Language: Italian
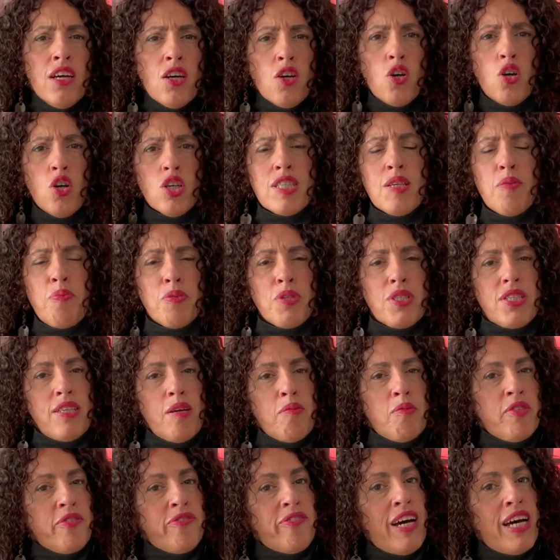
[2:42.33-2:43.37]
Cosa
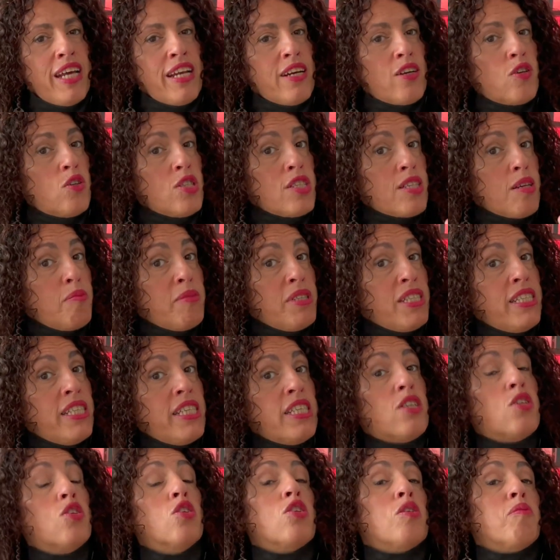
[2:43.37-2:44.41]
possiamo fare? Cosa mi
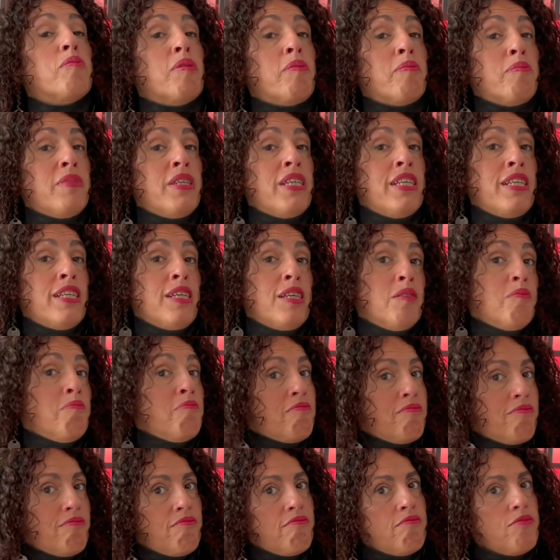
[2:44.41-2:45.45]
dicono i bambini
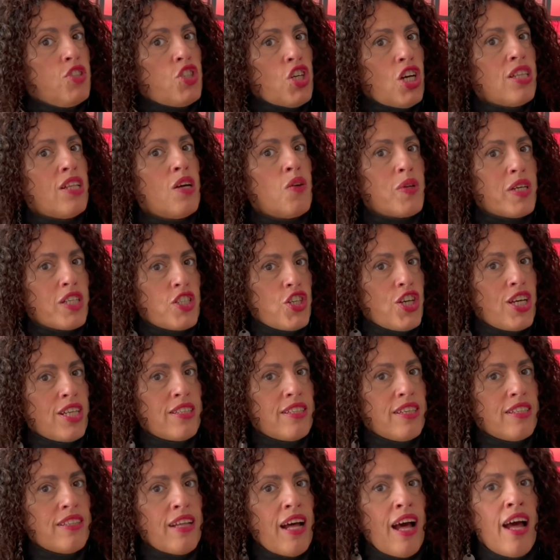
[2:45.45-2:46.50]
già da una
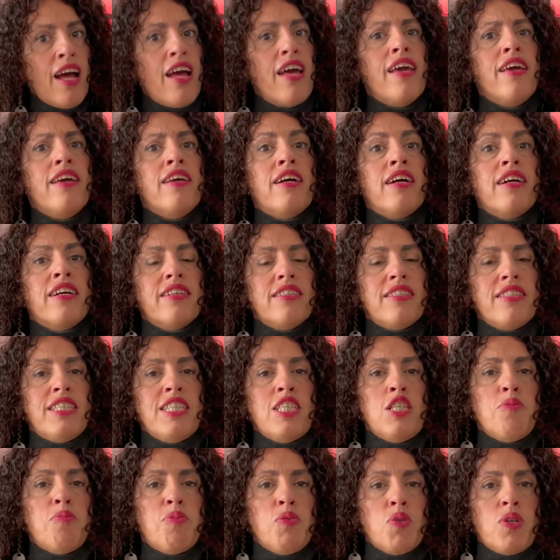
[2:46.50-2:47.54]
certa età e i
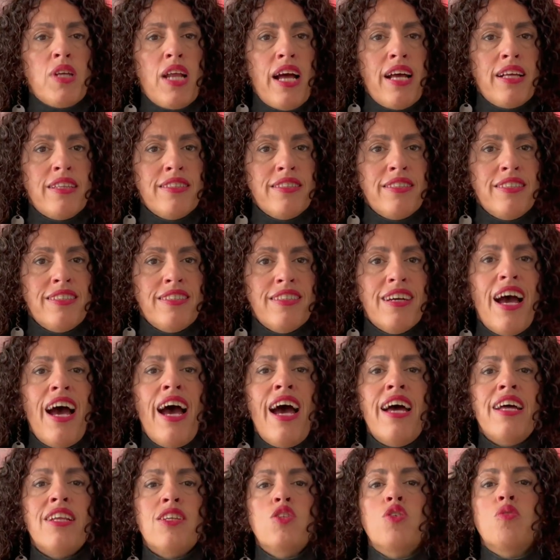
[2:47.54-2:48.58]
ragazzini più grandi?
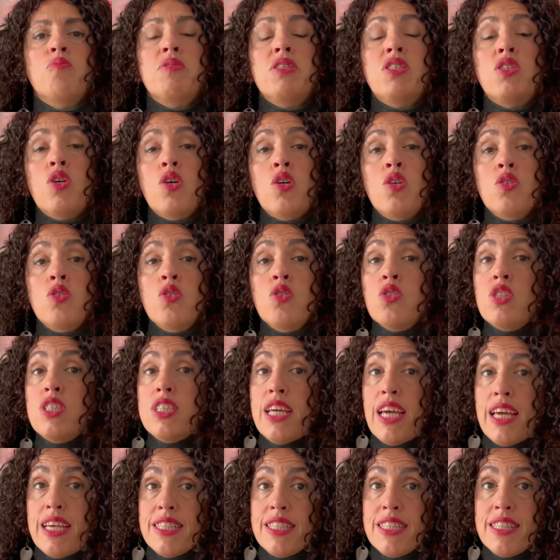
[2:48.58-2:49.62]
Hanno bisogno di
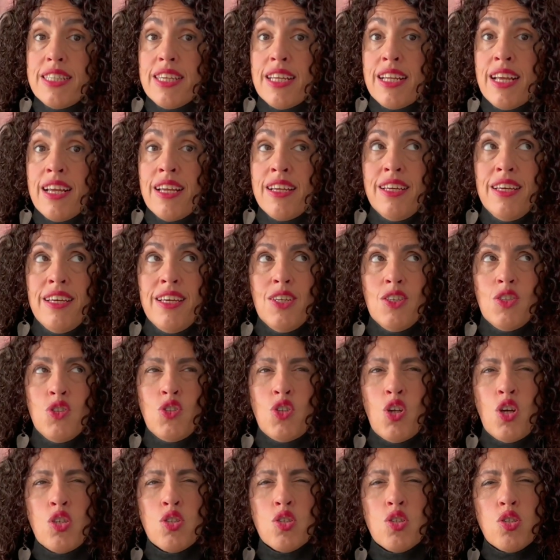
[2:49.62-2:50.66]
essere
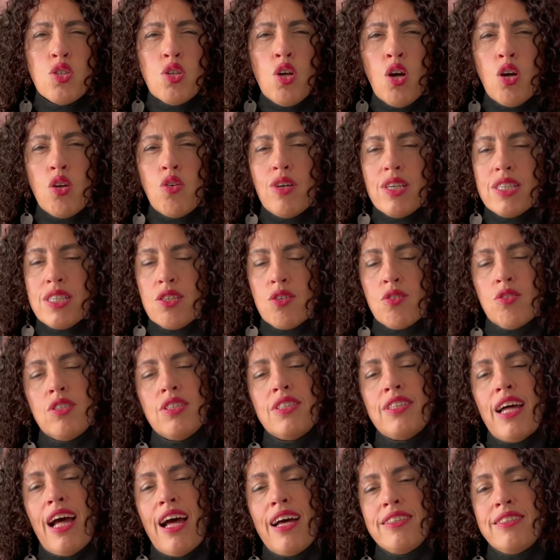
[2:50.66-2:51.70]
non solo
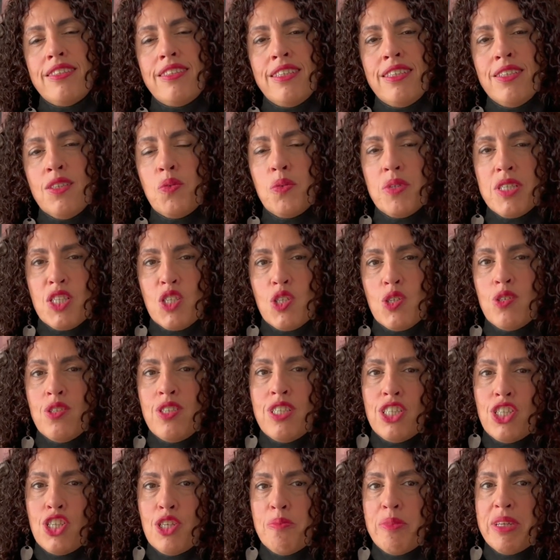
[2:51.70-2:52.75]
ascoltati, questo lo
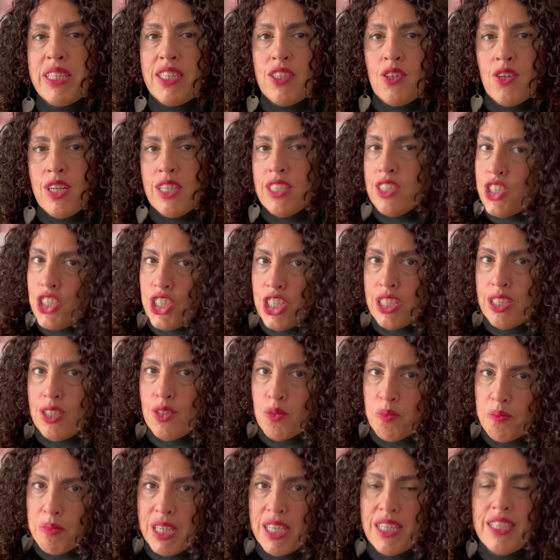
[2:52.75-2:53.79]
dice Matteo Lancini in
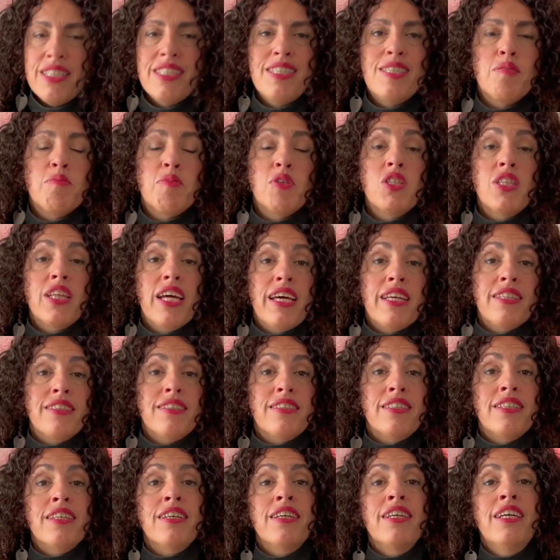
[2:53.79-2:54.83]
un bellissimo TED,